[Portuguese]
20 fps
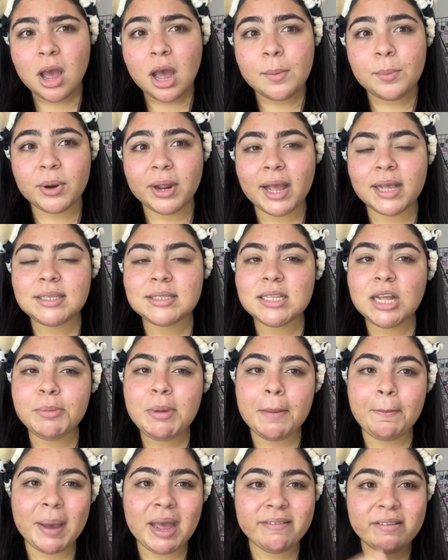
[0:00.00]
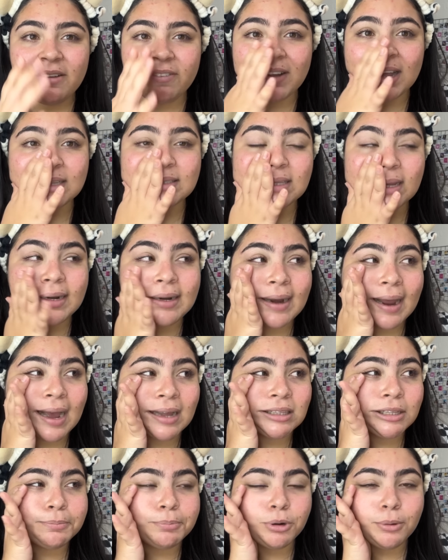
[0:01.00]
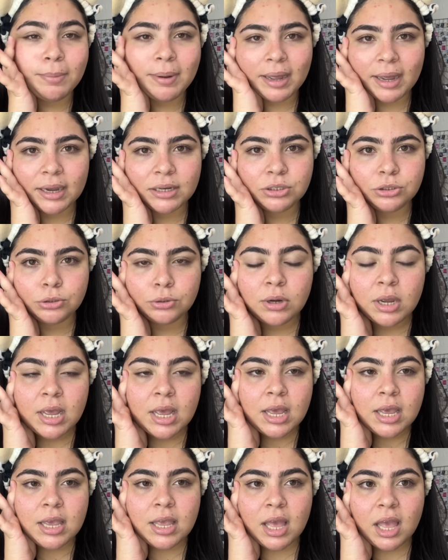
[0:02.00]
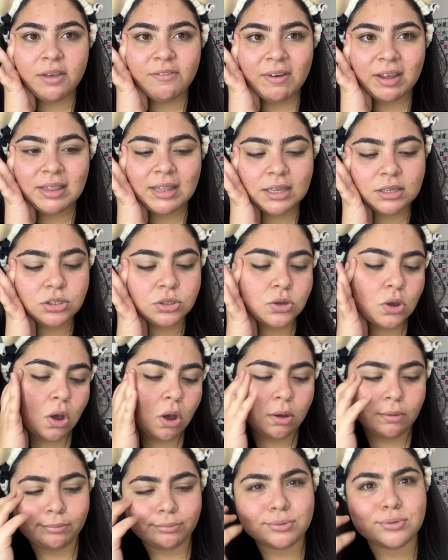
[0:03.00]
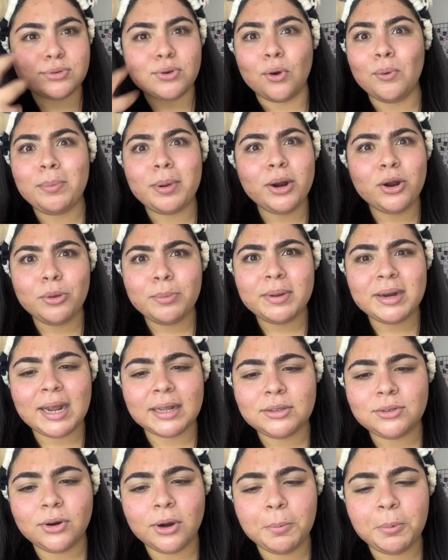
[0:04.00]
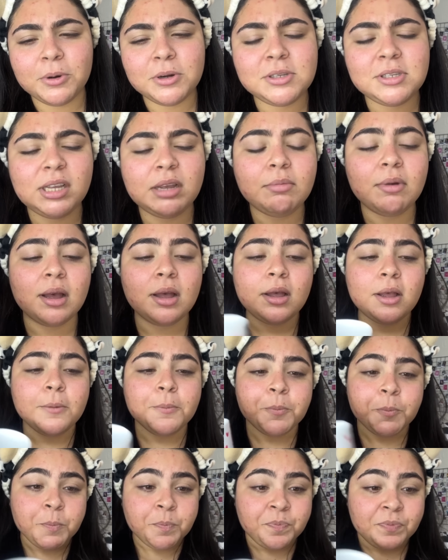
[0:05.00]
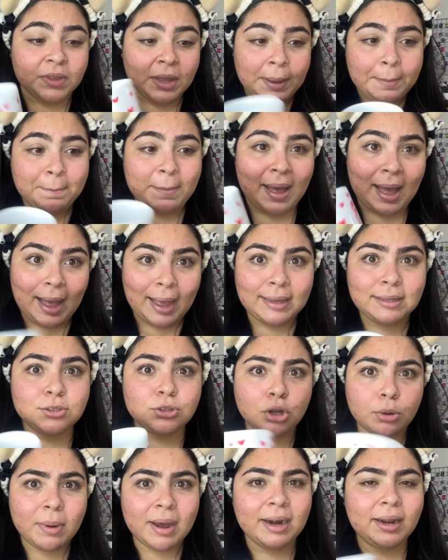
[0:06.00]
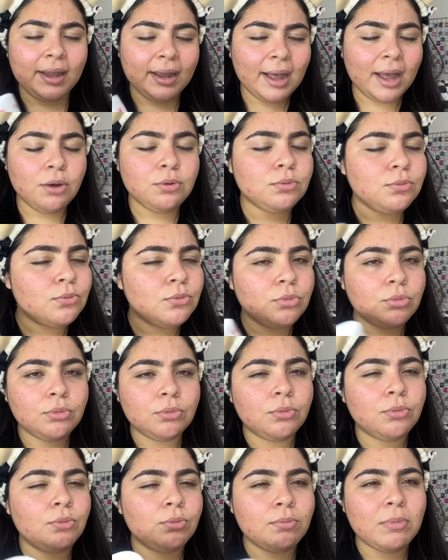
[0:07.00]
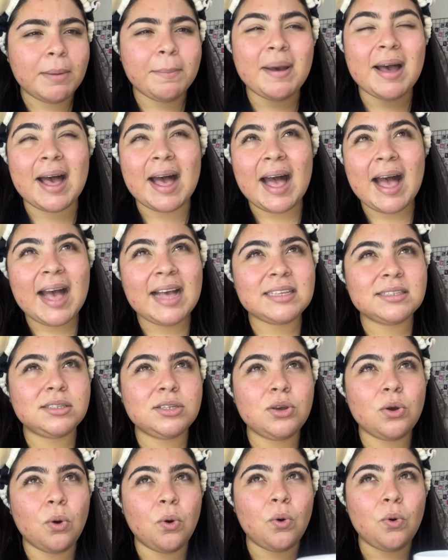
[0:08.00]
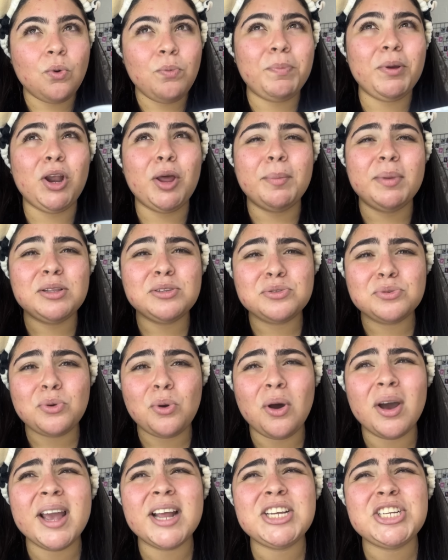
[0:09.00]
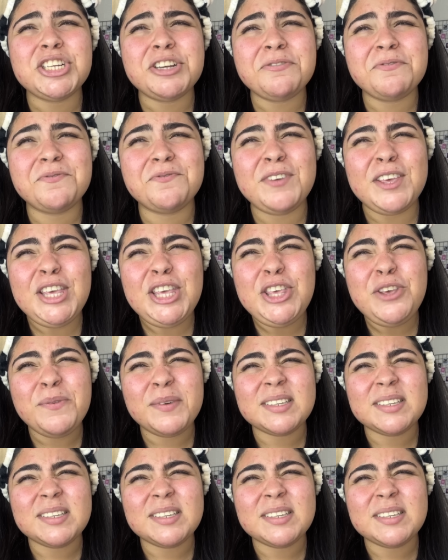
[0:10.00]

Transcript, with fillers: porque senão minha pele vai ficar sem nada por baixo e aí vai ter só sombra e iluminador por cima. Mas tomara que caia um, um, uma base ou pelo menos um corretivinho,